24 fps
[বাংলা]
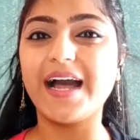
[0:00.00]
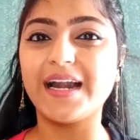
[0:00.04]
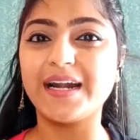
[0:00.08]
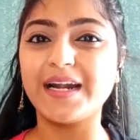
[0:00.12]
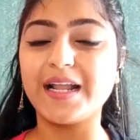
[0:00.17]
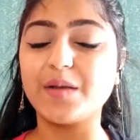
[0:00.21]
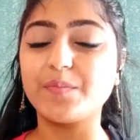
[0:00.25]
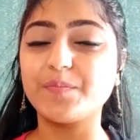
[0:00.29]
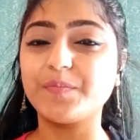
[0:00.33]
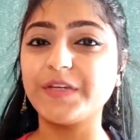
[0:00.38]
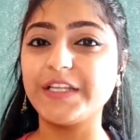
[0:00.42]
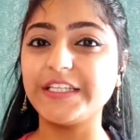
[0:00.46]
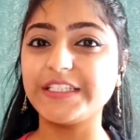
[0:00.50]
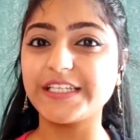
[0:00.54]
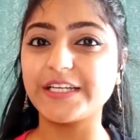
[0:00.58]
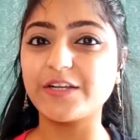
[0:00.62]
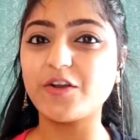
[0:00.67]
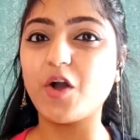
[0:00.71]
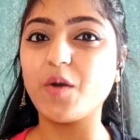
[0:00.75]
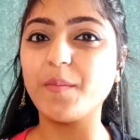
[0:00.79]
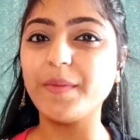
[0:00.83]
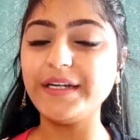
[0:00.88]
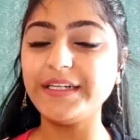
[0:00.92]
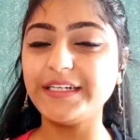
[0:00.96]
আর নিচে
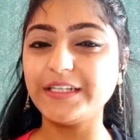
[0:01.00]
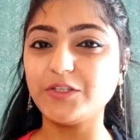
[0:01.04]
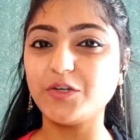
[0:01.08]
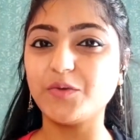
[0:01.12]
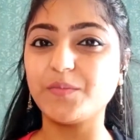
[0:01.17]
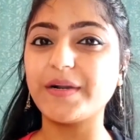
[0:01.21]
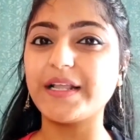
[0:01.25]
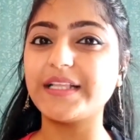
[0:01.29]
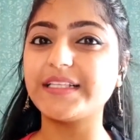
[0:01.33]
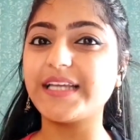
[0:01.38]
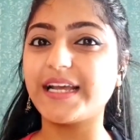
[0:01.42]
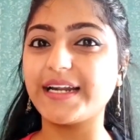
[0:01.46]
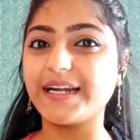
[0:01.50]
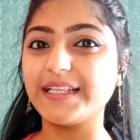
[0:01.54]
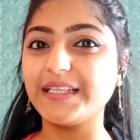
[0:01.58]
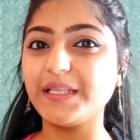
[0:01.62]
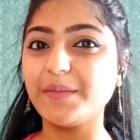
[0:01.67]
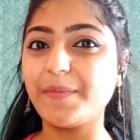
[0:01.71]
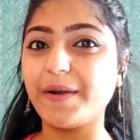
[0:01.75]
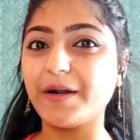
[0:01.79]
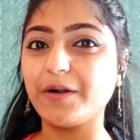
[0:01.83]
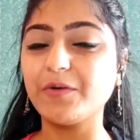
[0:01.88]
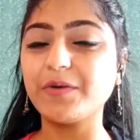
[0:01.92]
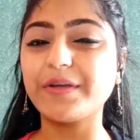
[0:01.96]
কমেন্টে তোমরা
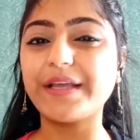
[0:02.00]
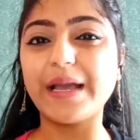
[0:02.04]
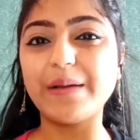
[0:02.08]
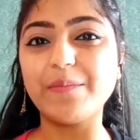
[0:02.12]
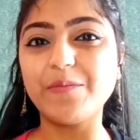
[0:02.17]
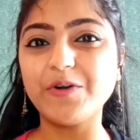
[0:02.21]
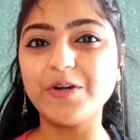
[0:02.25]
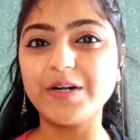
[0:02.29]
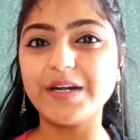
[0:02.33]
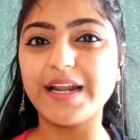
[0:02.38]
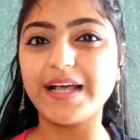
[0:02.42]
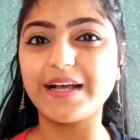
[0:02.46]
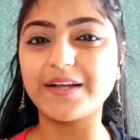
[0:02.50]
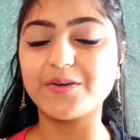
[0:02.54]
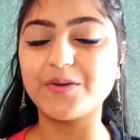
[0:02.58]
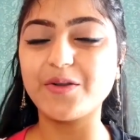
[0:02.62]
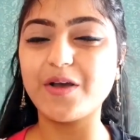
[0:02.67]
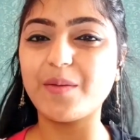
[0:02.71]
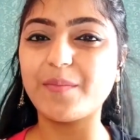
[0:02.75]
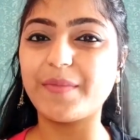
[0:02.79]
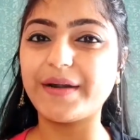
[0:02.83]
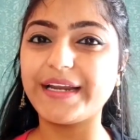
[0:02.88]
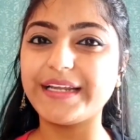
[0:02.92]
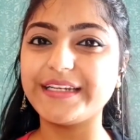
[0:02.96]
জানাতে পারো কেমন
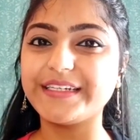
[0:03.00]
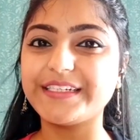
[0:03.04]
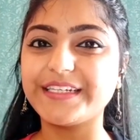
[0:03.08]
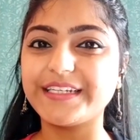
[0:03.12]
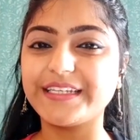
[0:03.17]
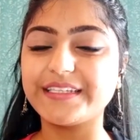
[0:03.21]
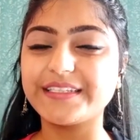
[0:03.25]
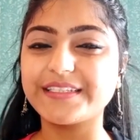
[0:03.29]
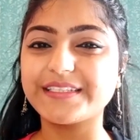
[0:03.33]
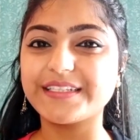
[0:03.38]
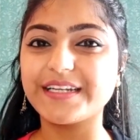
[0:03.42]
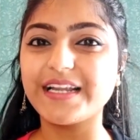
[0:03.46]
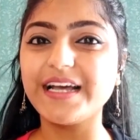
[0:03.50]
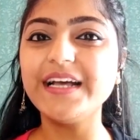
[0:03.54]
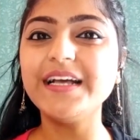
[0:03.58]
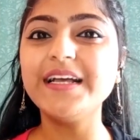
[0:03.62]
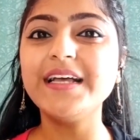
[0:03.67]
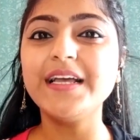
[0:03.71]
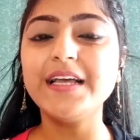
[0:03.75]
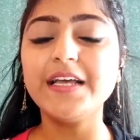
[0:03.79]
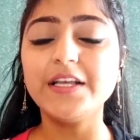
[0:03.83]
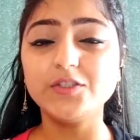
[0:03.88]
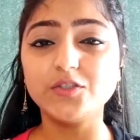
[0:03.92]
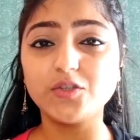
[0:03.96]
লাগলো আমার এই ট্রিক্সটা
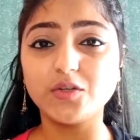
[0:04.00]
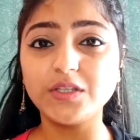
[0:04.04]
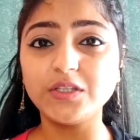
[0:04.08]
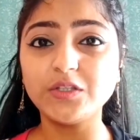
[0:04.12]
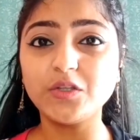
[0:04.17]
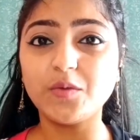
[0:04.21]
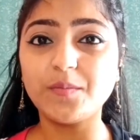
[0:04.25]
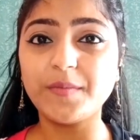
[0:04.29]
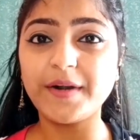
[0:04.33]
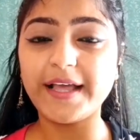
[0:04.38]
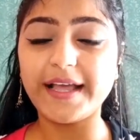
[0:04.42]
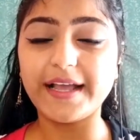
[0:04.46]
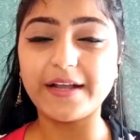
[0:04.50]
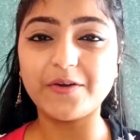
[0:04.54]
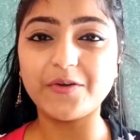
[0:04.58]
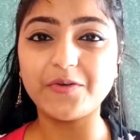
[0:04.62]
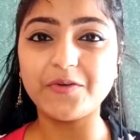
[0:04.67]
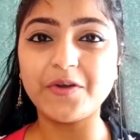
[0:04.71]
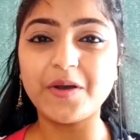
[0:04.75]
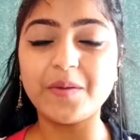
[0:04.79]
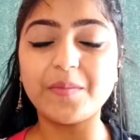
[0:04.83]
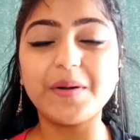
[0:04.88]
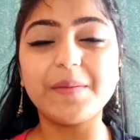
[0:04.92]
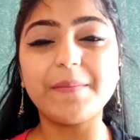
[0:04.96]
যদি তোমরা
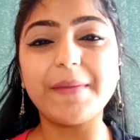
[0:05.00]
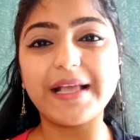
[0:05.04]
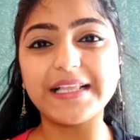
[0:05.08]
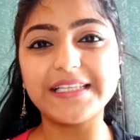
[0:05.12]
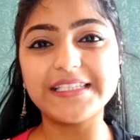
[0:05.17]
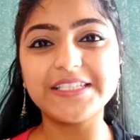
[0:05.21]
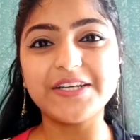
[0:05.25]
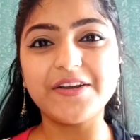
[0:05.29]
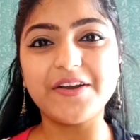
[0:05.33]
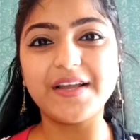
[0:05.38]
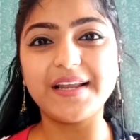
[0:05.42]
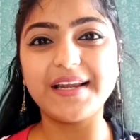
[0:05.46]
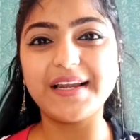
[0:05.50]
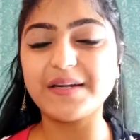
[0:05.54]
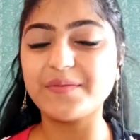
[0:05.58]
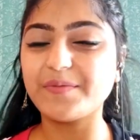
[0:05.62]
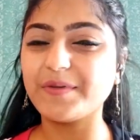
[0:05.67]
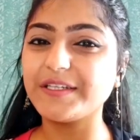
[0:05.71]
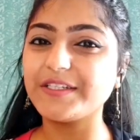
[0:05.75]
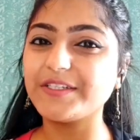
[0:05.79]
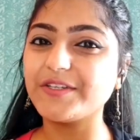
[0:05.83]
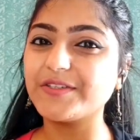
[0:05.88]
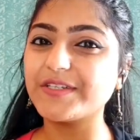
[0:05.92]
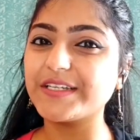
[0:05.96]
এখনও আমার ম্যাজিক অয়েলের
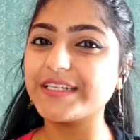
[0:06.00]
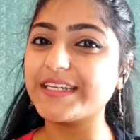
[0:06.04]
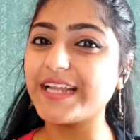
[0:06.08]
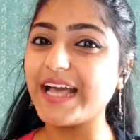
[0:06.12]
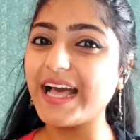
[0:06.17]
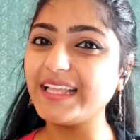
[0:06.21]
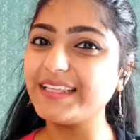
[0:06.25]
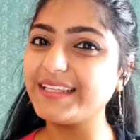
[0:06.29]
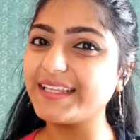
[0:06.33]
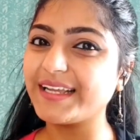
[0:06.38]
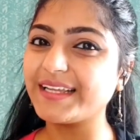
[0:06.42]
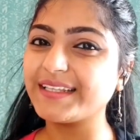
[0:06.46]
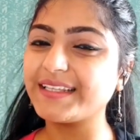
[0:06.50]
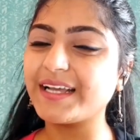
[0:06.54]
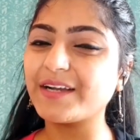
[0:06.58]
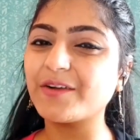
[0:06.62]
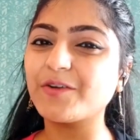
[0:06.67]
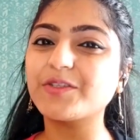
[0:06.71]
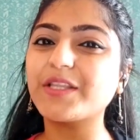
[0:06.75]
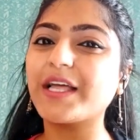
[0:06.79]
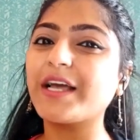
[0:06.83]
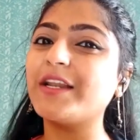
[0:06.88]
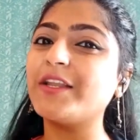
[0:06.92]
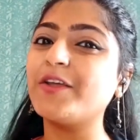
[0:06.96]
ভিডিওটি না দেখে
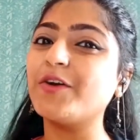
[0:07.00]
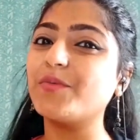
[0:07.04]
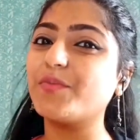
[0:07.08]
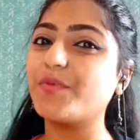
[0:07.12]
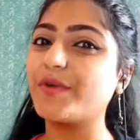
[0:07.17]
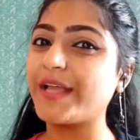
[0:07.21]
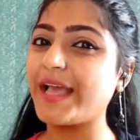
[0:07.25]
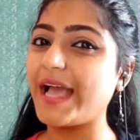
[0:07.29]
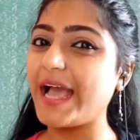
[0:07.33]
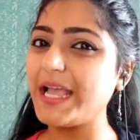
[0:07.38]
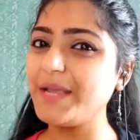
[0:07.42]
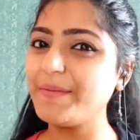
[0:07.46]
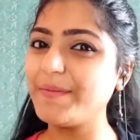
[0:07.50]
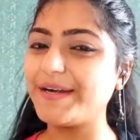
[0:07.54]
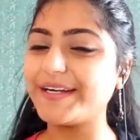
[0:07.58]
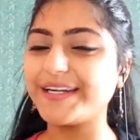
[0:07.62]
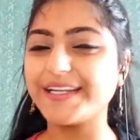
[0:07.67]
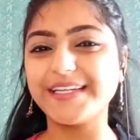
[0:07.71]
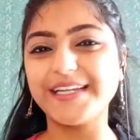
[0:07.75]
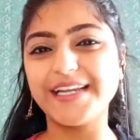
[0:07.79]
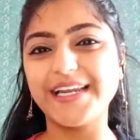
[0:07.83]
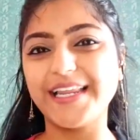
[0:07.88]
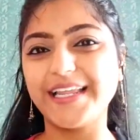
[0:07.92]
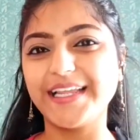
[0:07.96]
থাকো তাহলে ওপরে আই
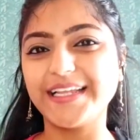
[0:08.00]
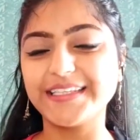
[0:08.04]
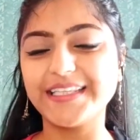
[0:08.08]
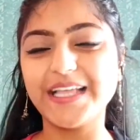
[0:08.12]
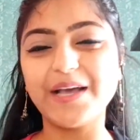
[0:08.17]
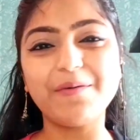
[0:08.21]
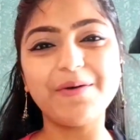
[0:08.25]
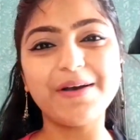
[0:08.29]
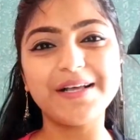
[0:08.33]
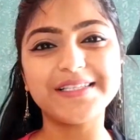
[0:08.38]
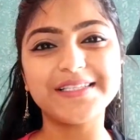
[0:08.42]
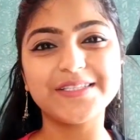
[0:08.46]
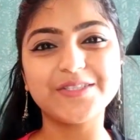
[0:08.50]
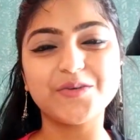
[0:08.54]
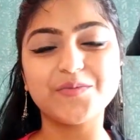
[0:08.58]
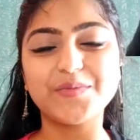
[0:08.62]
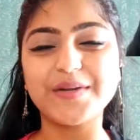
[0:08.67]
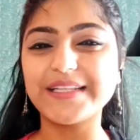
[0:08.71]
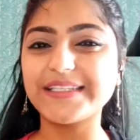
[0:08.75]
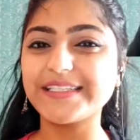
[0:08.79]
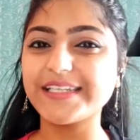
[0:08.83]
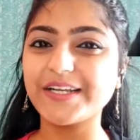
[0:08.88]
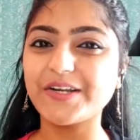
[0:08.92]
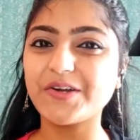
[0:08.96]
বাটনের লিঙ্ক দেওয়া আছে
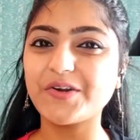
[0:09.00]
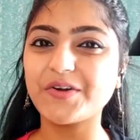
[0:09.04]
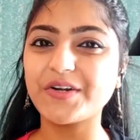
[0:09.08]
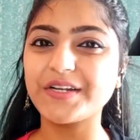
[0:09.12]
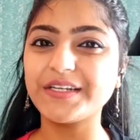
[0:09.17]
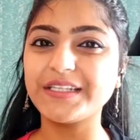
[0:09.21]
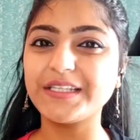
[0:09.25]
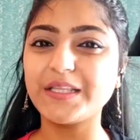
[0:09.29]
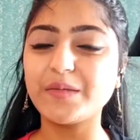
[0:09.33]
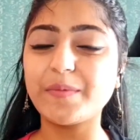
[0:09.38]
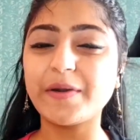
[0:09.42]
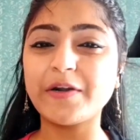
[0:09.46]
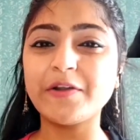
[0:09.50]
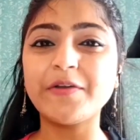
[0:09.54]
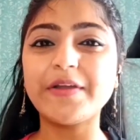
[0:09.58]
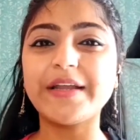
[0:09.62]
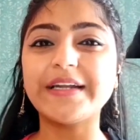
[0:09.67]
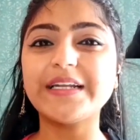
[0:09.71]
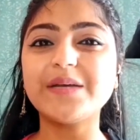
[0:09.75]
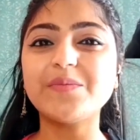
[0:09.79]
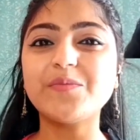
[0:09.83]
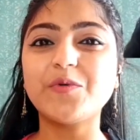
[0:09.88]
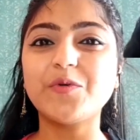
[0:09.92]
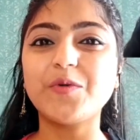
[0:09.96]
তোমরা চেক করে নিতে পারো
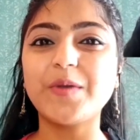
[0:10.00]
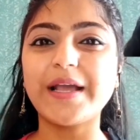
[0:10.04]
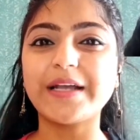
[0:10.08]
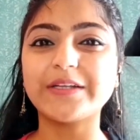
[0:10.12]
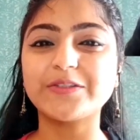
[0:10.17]
এটা পুরো